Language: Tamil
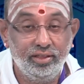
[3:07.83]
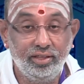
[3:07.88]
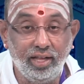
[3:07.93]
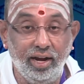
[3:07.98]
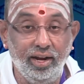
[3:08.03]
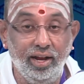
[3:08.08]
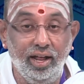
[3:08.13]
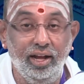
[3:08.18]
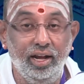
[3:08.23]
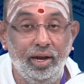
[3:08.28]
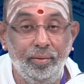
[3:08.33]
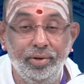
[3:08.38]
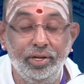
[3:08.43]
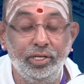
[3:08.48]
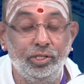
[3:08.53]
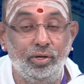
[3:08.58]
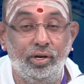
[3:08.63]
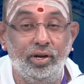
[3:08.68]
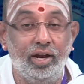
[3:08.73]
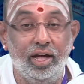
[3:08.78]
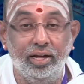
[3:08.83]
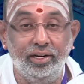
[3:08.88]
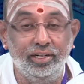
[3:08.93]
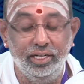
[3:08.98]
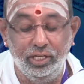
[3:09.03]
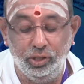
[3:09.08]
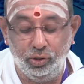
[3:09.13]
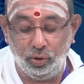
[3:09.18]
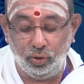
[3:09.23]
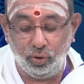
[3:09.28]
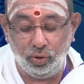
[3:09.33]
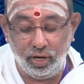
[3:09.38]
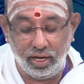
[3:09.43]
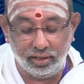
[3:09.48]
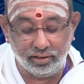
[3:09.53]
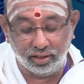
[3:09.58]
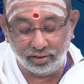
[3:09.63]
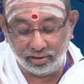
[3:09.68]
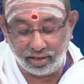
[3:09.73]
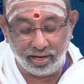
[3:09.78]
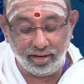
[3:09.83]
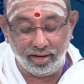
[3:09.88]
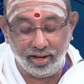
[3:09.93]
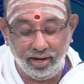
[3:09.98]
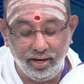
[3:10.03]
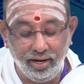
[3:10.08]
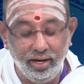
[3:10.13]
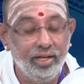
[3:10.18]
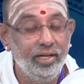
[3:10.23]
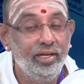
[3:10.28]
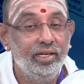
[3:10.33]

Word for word: தணல் அப்படின்னு சொல்கிற அக்னின்னு சொல்கிறோம் இல்லையா அந்த தணல்